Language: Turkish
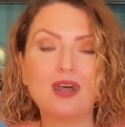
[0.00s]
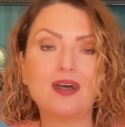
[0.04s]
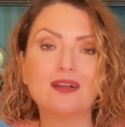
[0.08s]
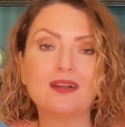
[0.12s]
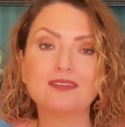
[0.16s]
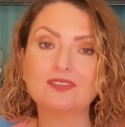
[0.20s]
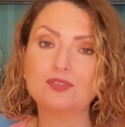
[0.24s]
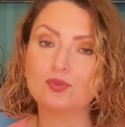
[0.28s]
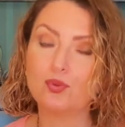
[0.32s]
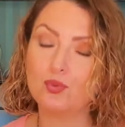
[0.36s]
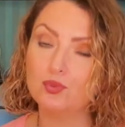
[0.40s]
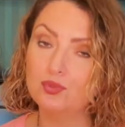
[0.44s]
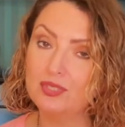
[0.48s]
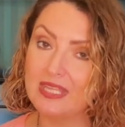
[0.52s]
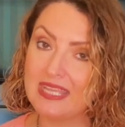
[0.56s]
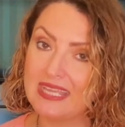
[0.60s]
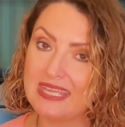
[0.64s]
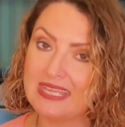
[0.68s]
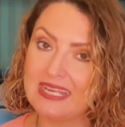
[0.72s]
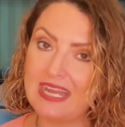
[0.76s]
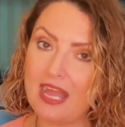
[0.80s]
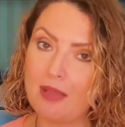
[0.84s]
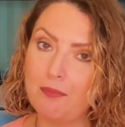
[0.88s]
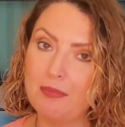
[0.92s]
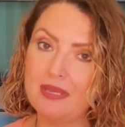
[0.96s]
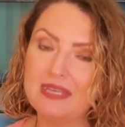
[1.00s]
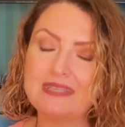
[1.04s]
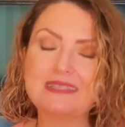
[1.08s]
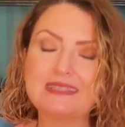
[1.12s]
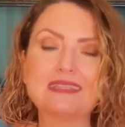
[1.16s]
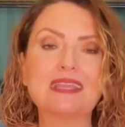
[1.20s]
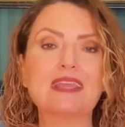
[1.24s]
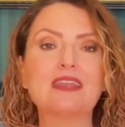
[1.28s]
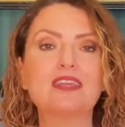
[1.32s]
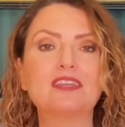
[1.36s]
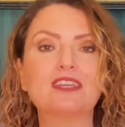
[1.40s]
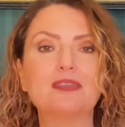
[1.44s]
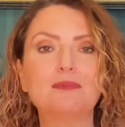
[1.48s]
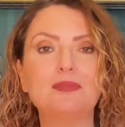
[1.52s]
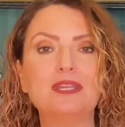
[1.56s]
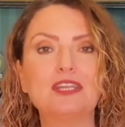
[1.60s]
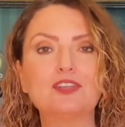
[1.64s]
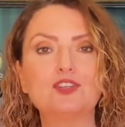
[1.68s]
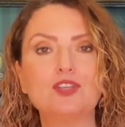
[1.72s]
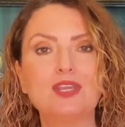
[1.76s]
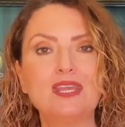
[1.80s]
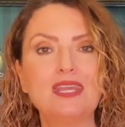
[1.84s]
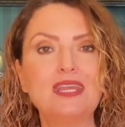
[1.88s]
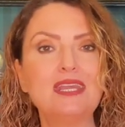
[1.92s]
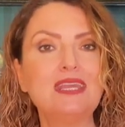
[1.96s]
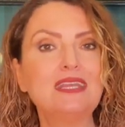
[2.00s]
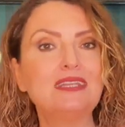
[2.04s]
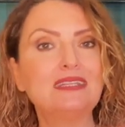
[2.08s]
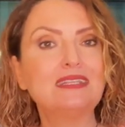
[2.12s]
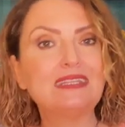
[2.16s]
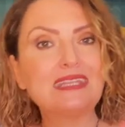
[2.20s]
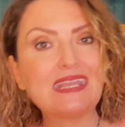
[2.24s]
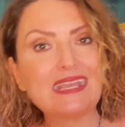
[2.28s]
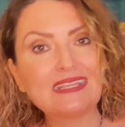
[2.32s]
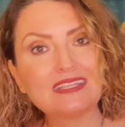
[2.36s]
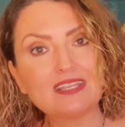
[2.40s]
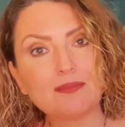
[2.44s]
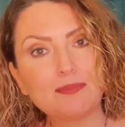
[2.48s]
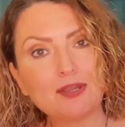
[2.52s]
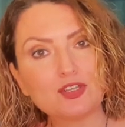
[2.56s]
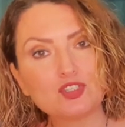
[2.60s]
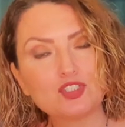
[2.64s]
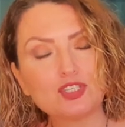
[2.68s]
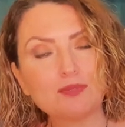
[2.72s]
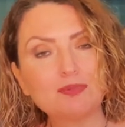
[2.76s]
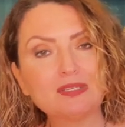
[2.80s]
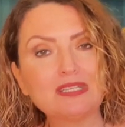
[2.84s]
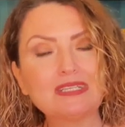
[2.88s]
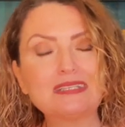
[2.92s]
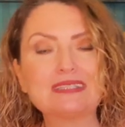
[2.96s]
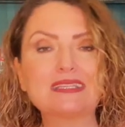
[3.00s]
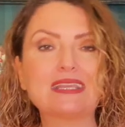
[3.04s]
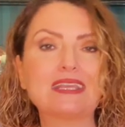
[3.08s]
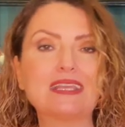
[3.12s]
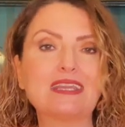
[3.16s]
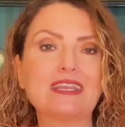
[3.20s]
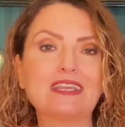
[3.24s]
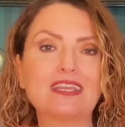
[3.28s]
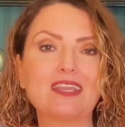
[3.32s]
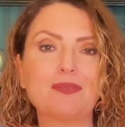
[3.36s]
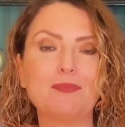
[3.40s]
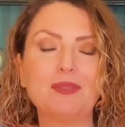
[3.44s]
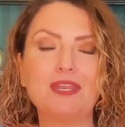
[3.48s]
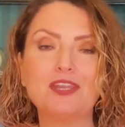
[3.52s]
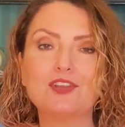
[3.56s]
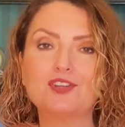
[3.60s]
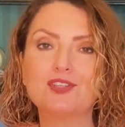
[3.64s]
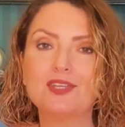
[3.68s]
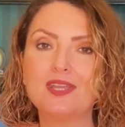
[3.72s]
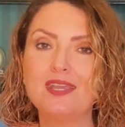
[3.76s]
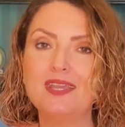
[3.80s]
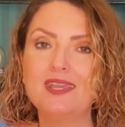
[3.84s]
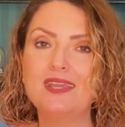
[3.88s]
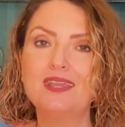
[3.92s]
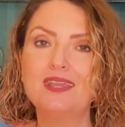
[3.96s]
Artık onunla ilgilenmeniz gerekebilir. Diyete başlamanız gerekebilir.